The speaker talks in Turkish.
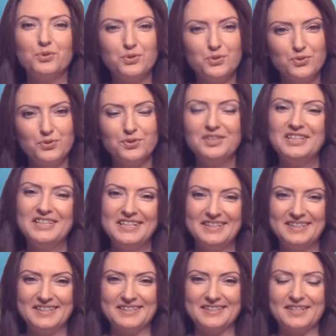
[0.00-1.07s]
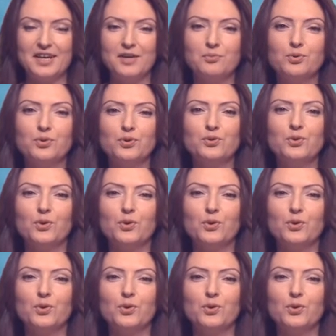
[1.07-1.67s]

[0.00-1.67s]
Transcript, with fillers: Burcunuzu dinlediniz. Bugün